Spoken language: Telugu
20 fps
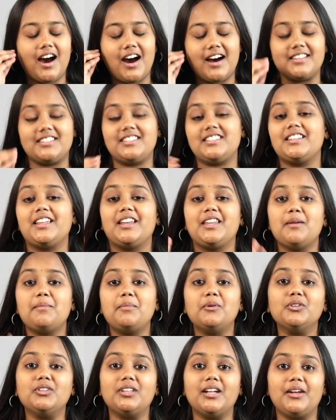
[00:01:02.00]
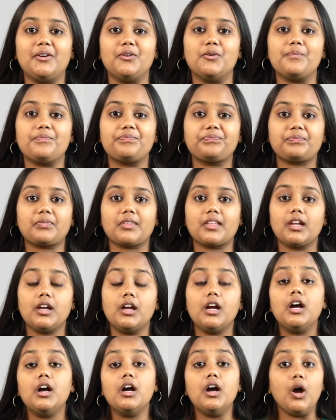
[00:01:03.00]
ఆశ్చర్యపోతారు
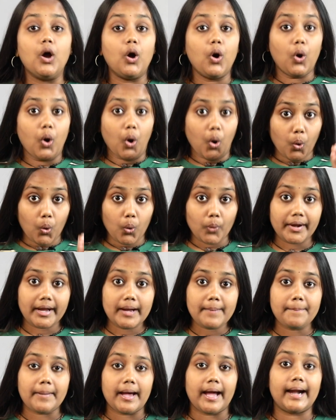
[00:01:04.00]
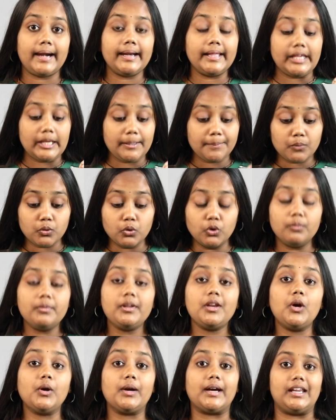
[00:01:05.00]
ఒక ప్యాడ్ ఈ
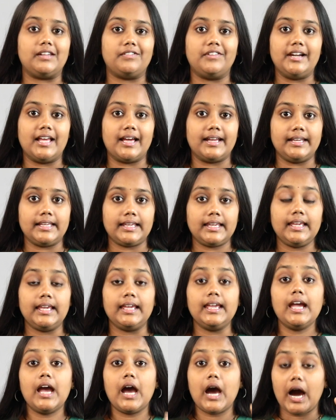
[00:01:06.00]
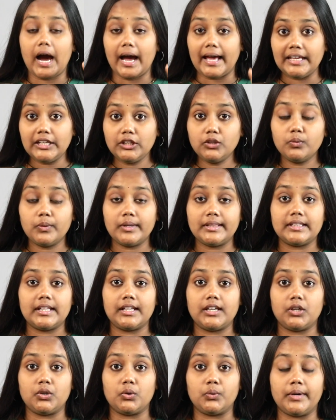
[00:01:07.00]
భూమిలో కలవడానికి ఐదు
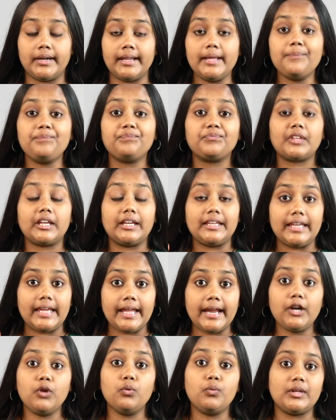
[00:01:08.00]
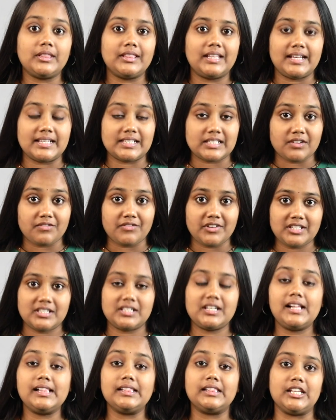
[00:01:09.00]
వందల నుండి ఏడు వందల
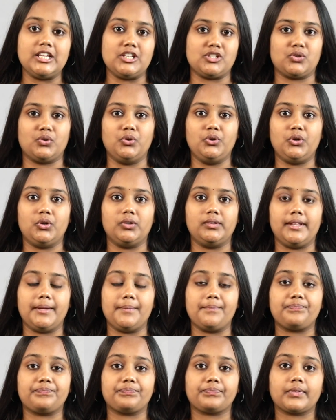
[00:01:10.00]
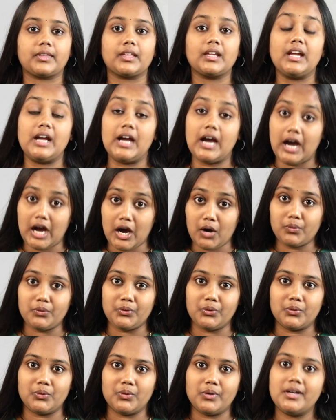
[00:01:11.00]
సంవత్సరాలు తీసుకుంటుంది
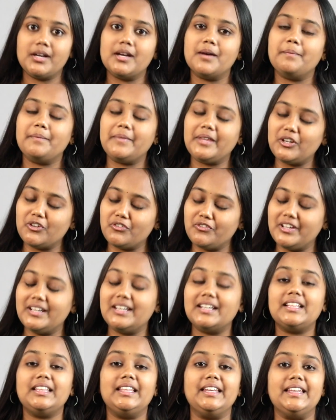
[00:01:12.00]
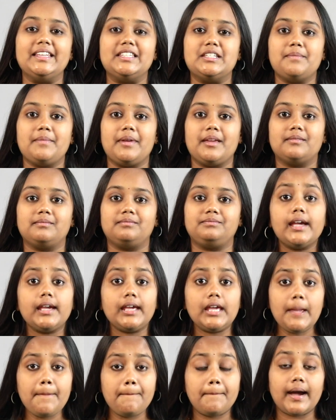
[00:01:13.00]
అవును మీరు విన్నది నిజమే
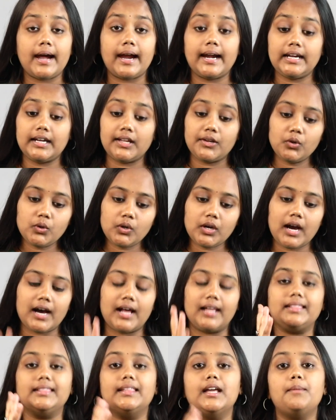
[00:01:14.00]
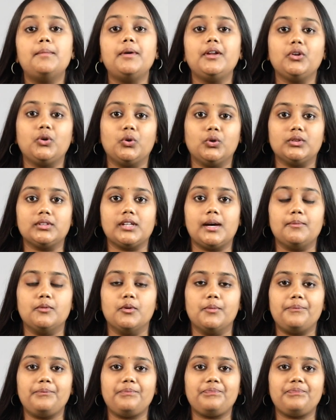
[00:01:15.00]
ఈ ప్యాడ్లను కాల్దాం అనుకుందాము